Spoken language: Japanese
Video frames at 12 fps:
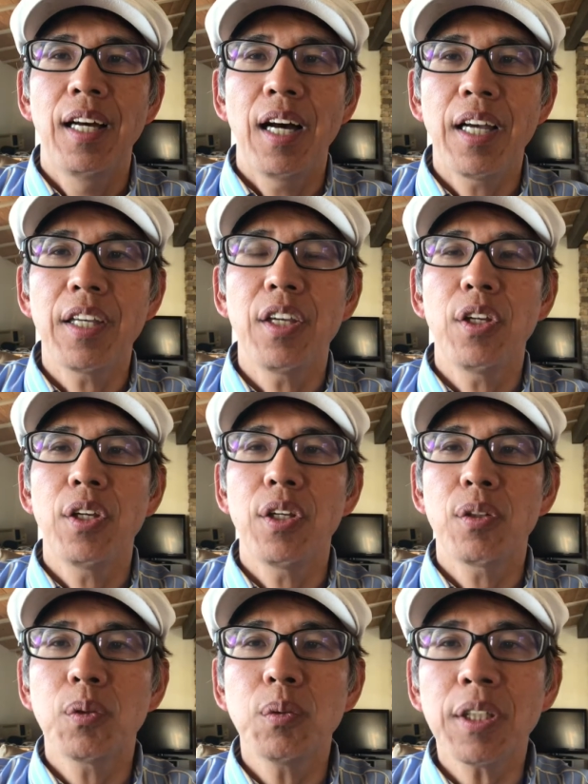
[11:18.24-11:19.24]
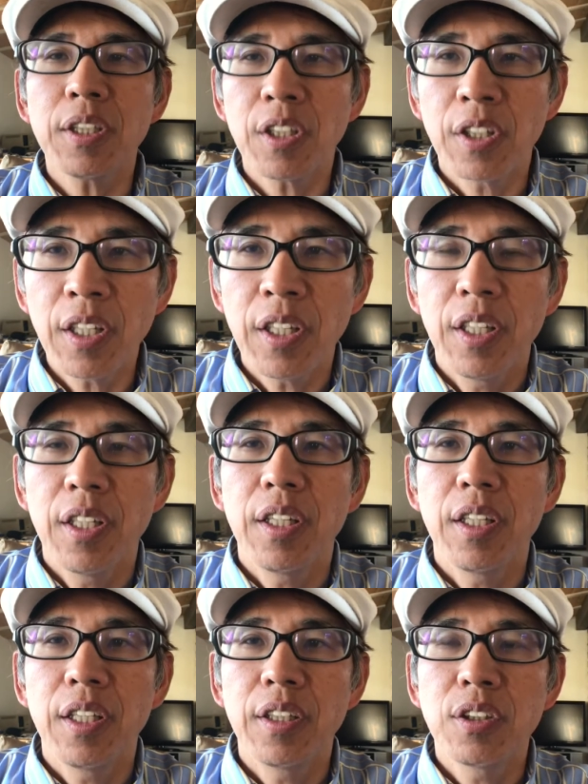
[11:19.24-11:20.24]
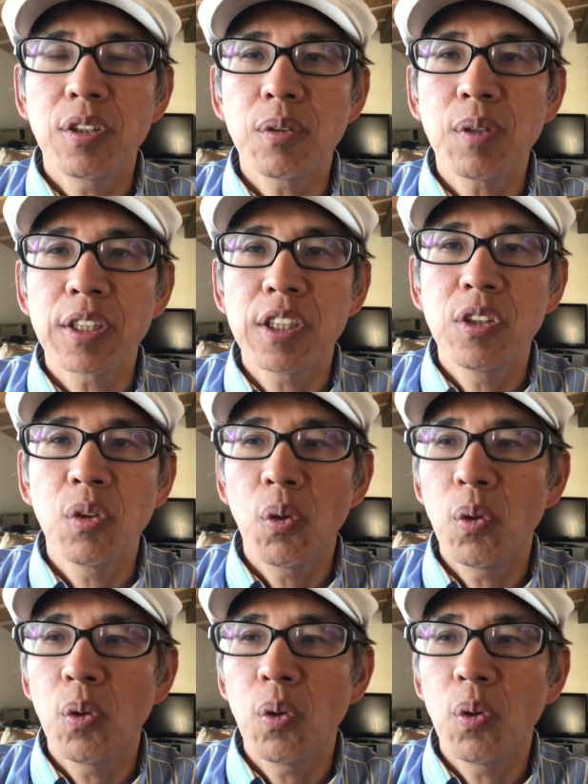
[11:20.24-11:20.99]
はい、えー、というわけでねえー、実は昨日